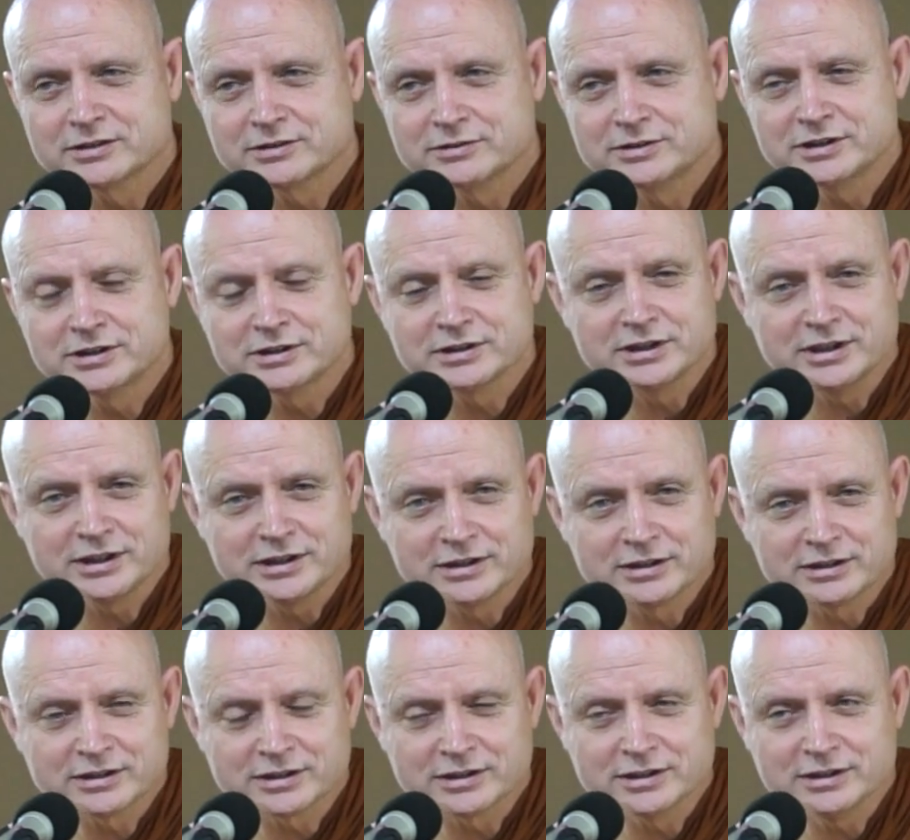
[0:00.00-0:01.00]
เรื่องที่
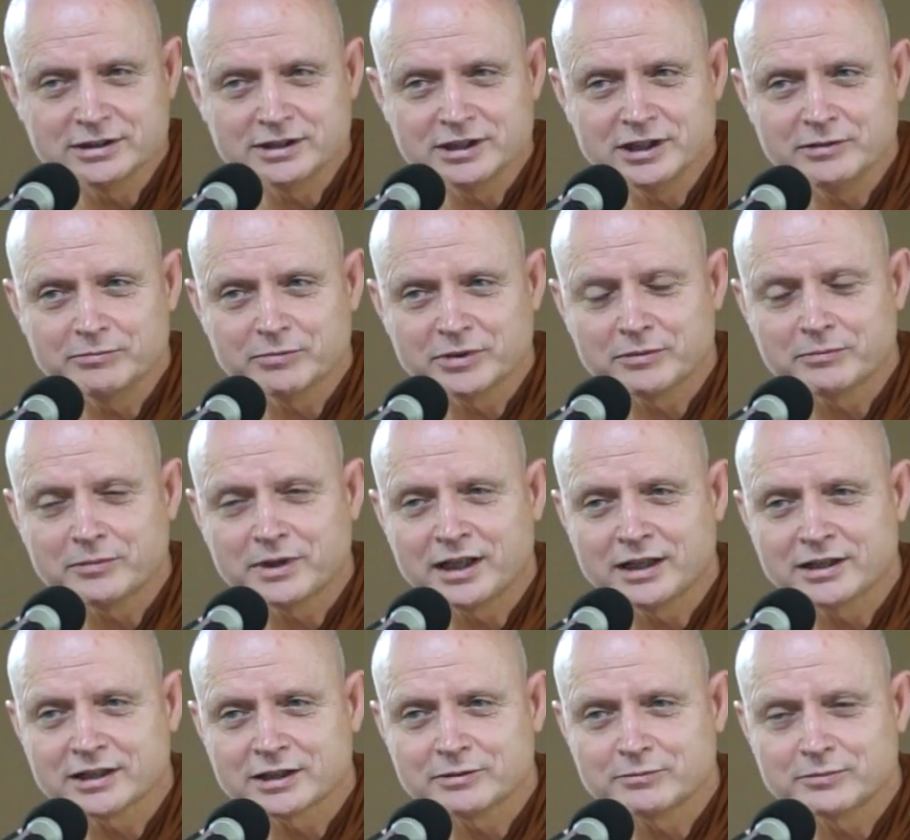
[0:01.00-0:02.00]
เกิดขึ้นที่พม่า
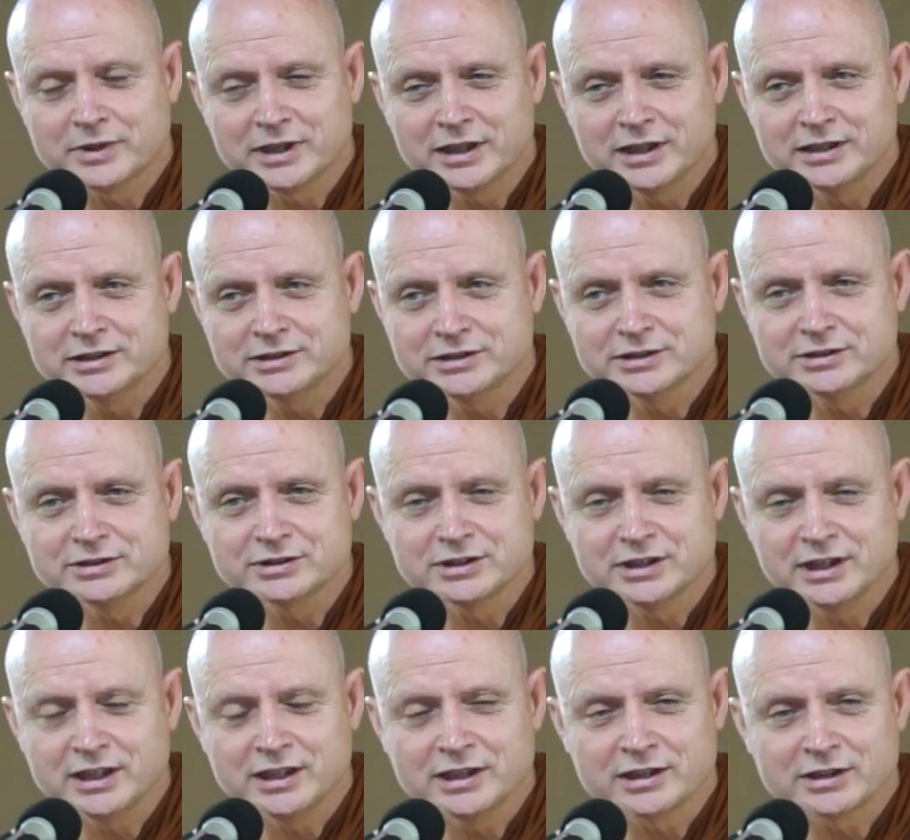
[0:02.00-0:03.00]
ทำให้ชื่อ
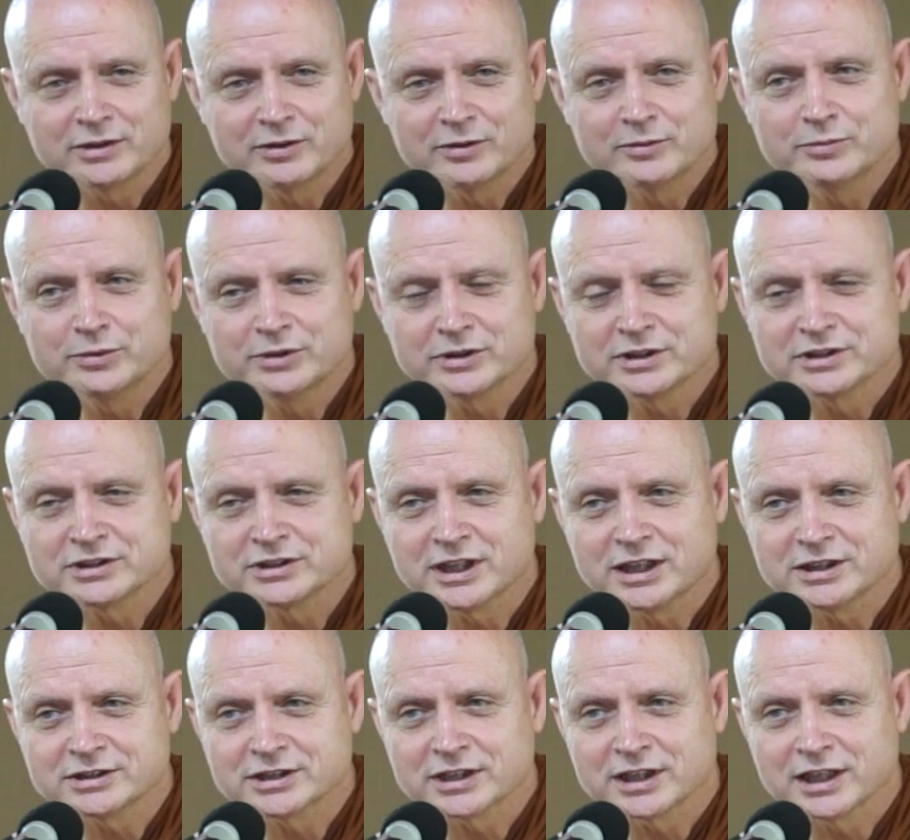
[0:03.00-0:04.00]
เสียงของพุทธศา
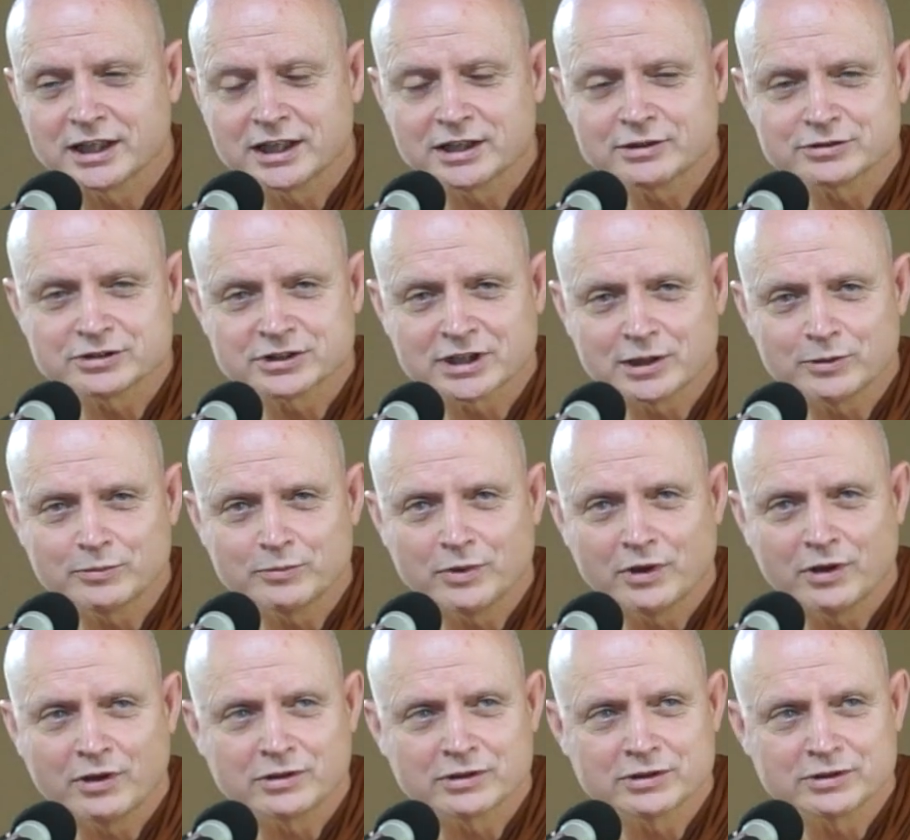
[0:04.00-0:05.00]
สนาแล้วเศร้าหม
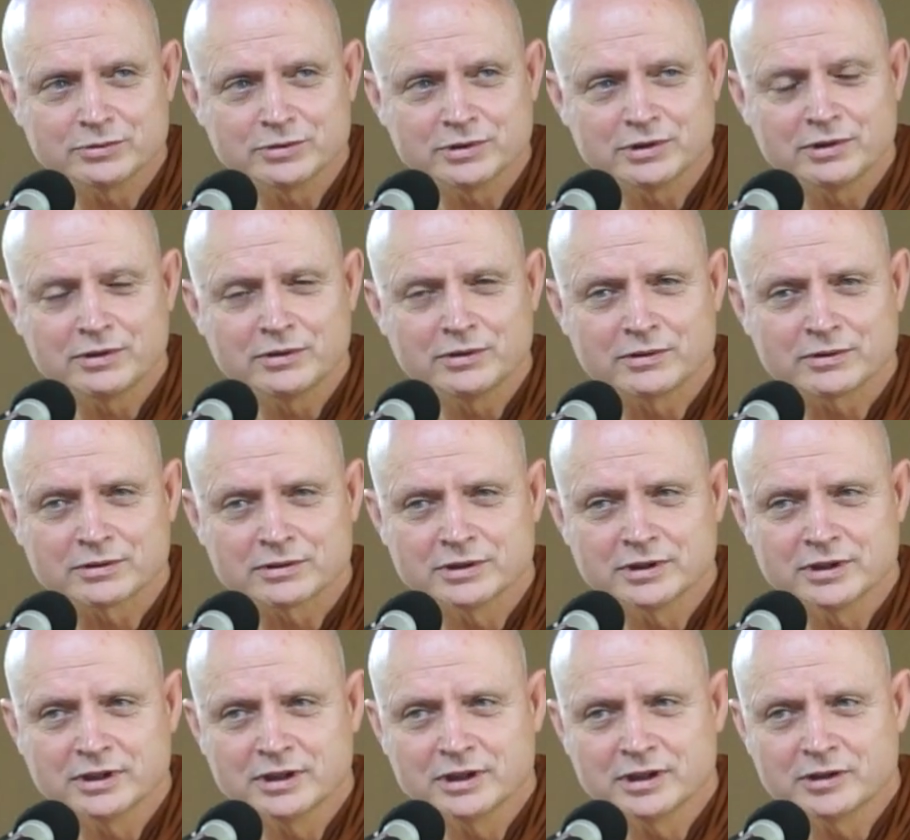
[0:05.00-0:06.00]
องทั่วโลก
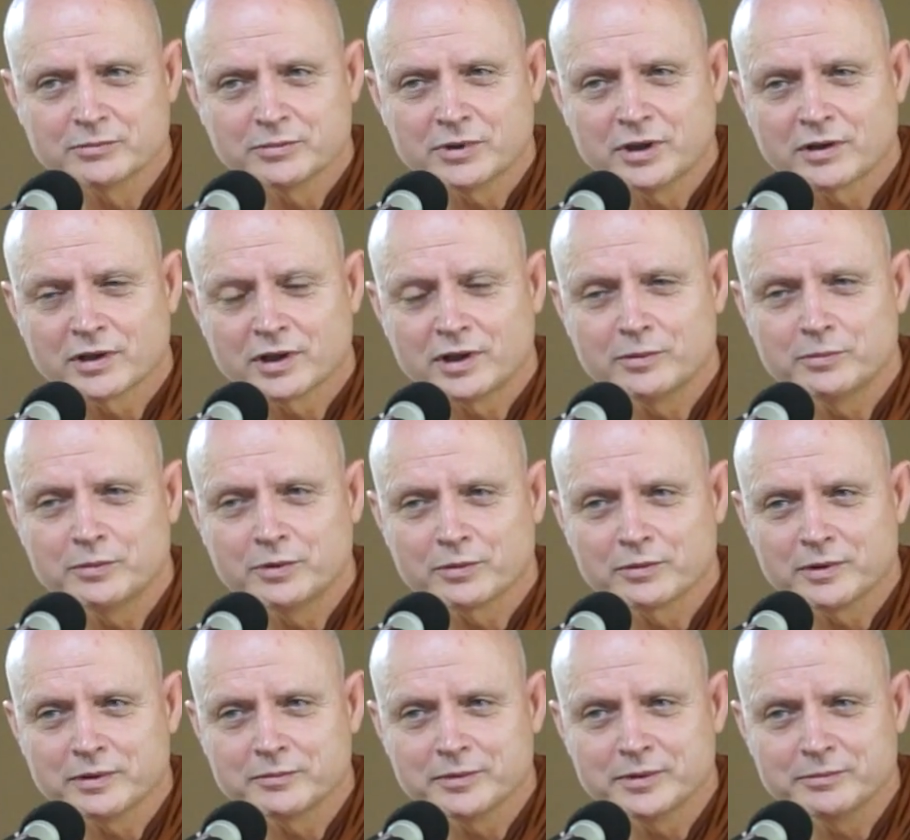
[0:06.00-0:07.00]
พอเขาบอก
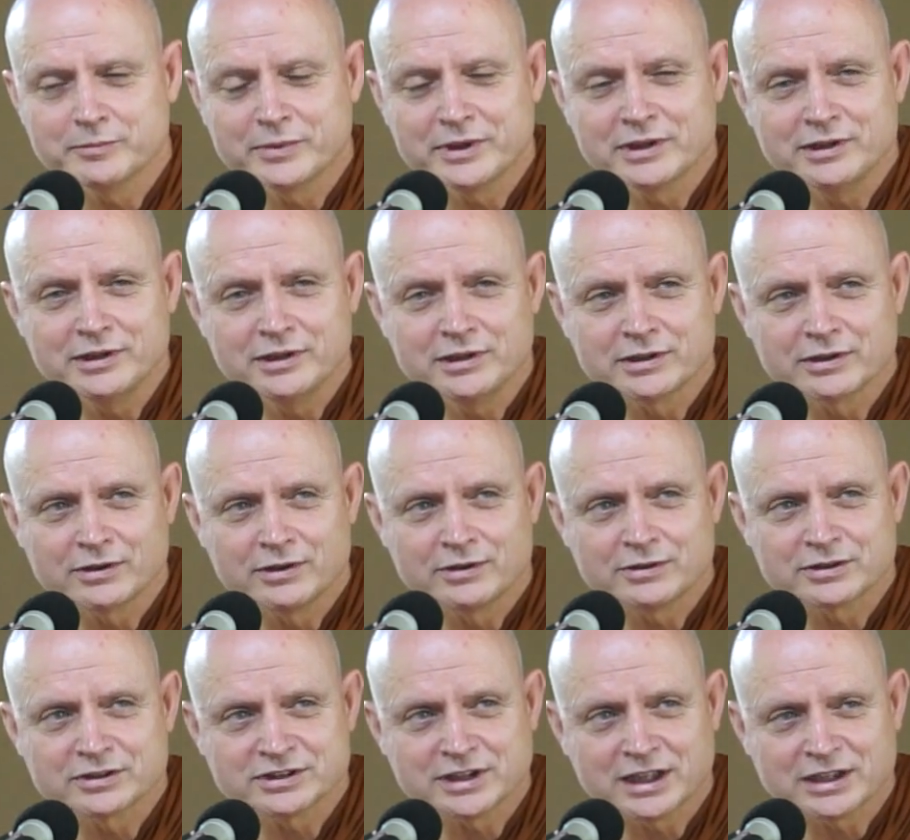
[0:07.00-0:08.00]
ว่าเป็นเป็นเรื่องของ
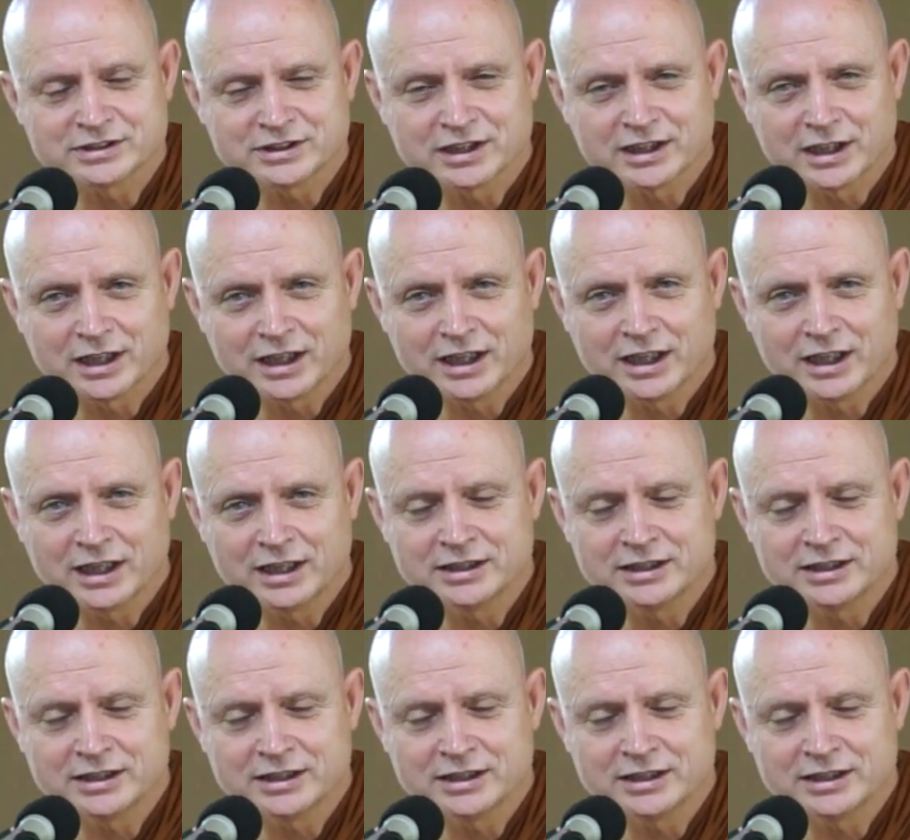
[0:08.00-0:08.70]
ศาสนา